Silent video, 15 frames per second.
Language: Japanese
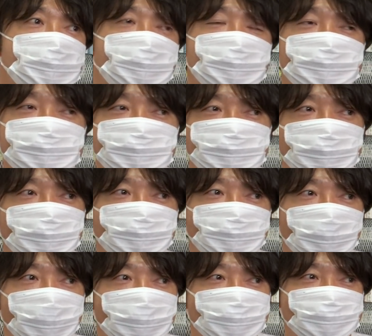あちょっと出て
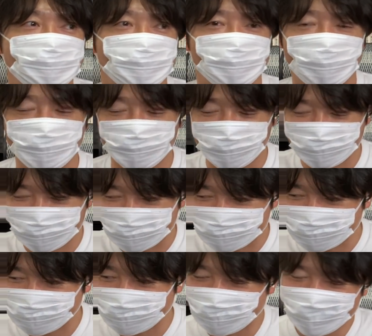こない。ちょっと出てこなくなっ
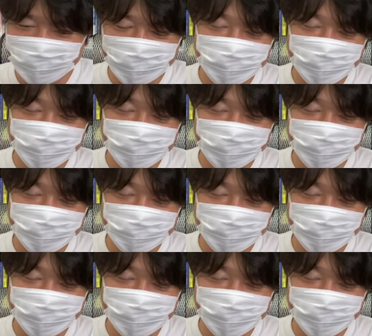ちゃった。